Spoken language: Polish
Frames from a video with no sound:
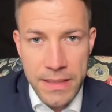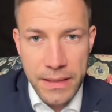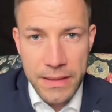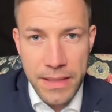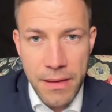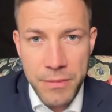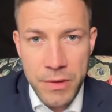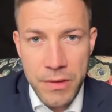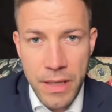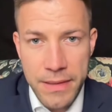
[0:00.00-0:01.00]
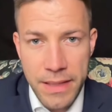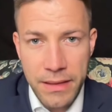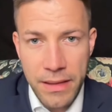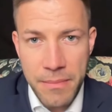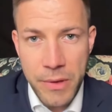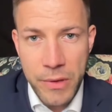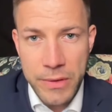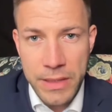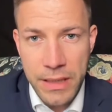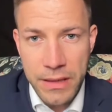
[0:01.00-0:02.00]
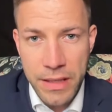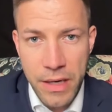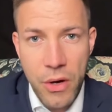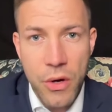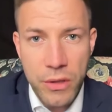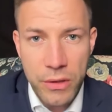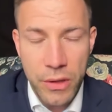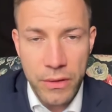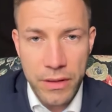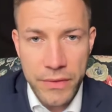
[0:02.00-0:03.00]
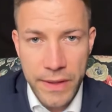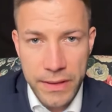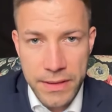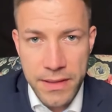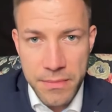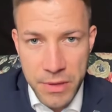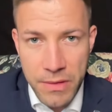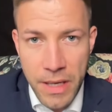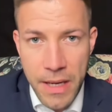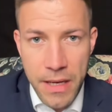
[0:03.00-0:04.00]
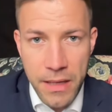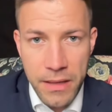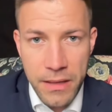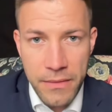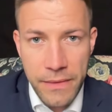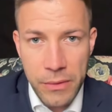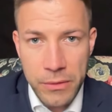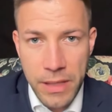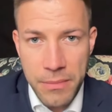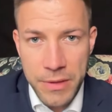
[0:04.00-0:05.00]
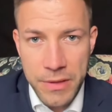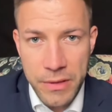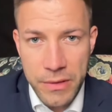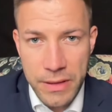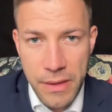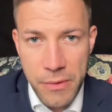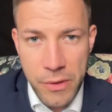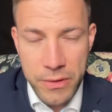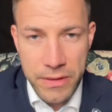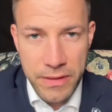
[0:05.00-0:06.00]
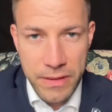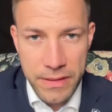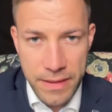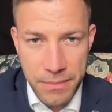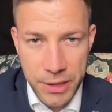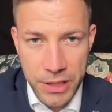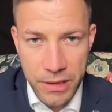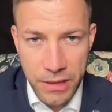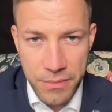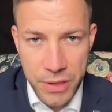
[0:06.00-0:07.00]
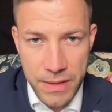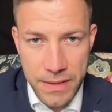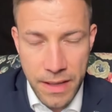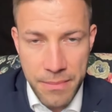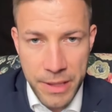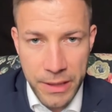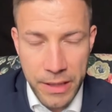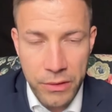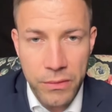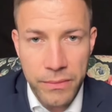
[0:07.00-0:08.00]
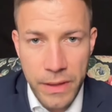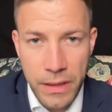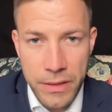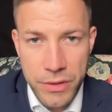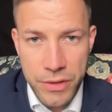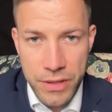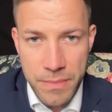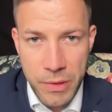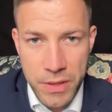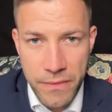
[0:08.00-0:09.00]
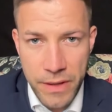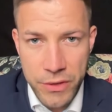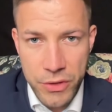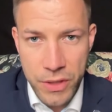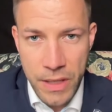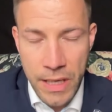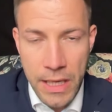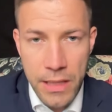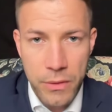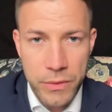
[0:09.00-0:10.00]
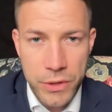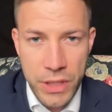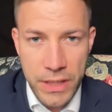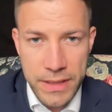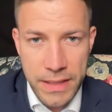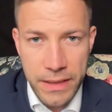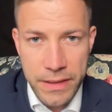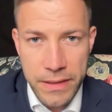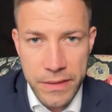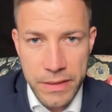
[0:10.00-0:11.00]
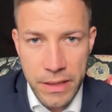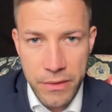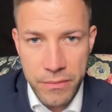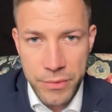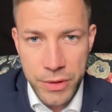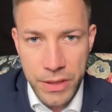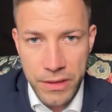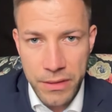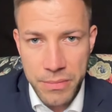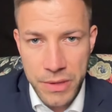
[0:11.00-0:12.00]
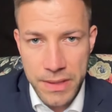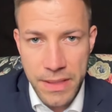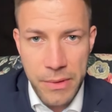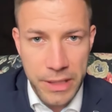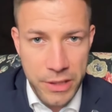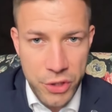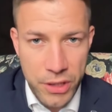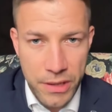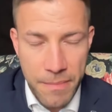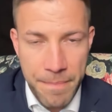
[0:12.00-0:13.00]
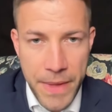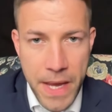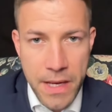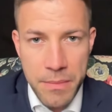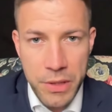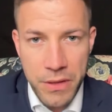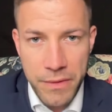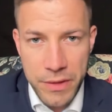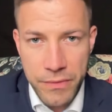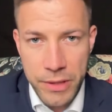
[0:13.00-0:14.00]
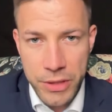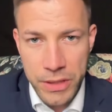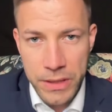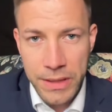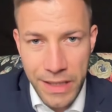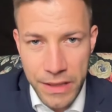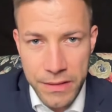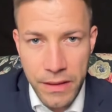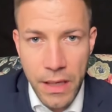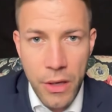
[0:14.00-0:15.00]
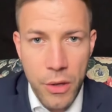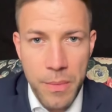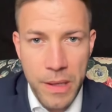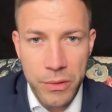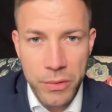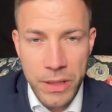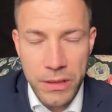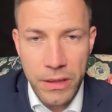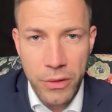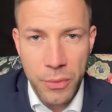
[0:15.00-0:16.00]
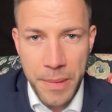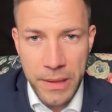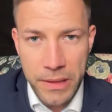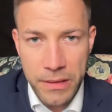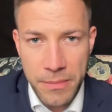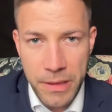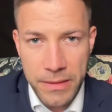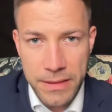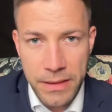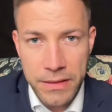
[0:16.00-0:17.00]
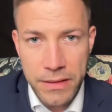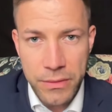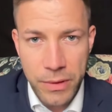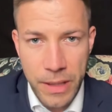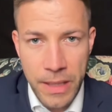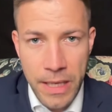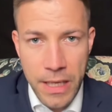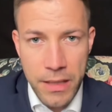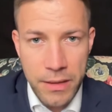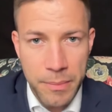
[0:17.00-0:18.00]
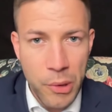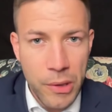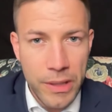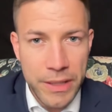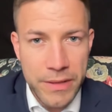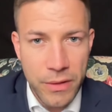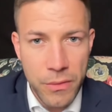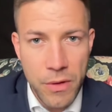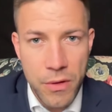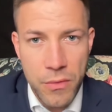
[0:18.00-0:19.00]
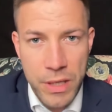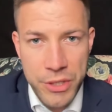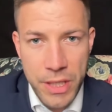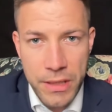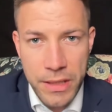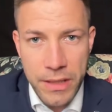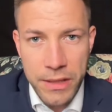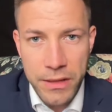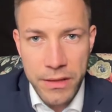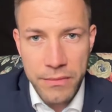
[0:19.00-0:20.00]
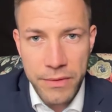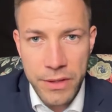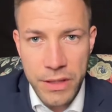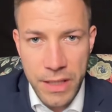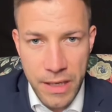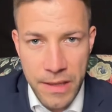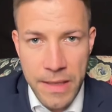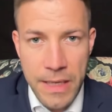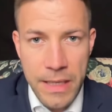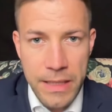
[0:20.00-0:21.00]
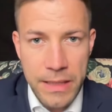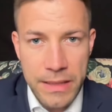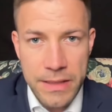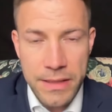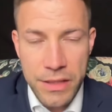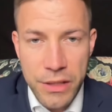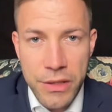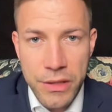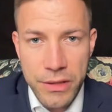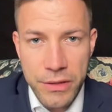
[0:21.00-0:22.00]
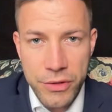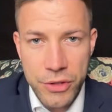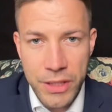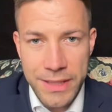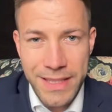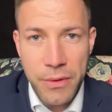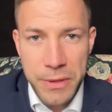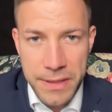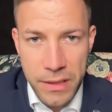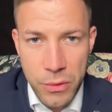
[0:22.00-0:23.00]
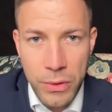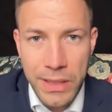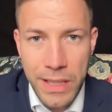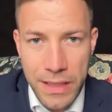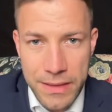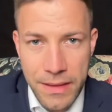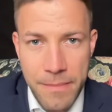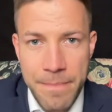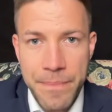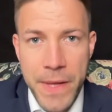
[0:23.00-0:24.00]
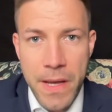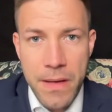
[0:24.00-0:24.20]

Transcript: sankcjami, a zatem ostatnie okno na świat z tymi e, walutami zostało Rosji zamknięte przez Amerykanów. Należy się spodziewać, że lustrzane sankcje zostaną przyjęte przez całe G7, ponieważ właśnie teraz obraduje ta grupa na temat sankcji, które e, po kolei są ogłaszane i wynika e, z nich, że cały Zachód razem